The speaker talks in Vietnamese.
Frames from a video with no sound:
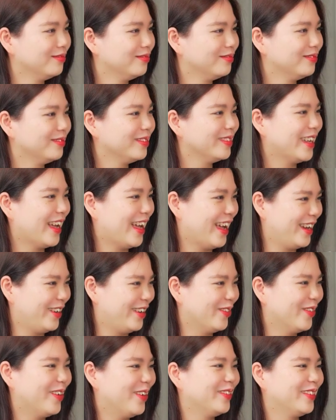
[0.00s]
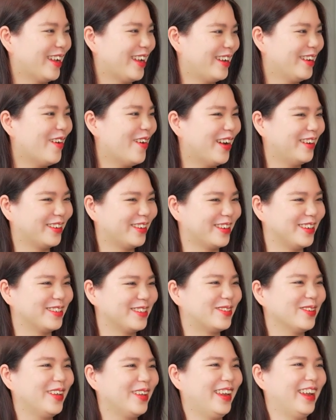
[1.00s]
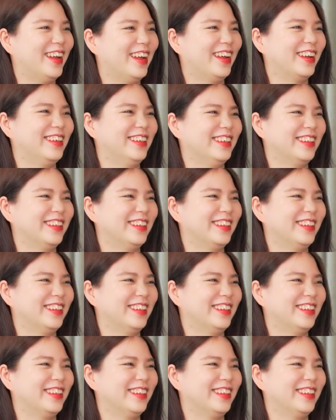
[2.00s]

cũng bị ngại ngại đúng không thấy hoàng cười suốt